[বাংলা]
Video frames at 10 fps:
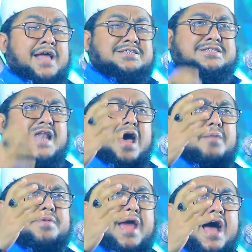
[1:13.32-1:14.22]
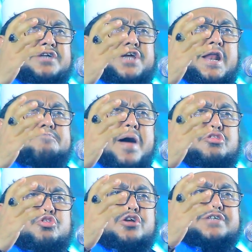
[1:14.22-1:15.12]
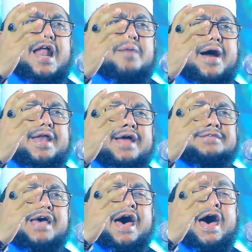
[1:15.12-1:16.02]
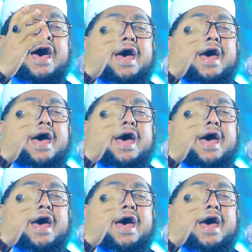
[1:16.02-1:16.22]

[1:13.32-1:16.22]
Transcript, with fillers: ইসলামকে হাসির পাত্র যারা বানিয়েছে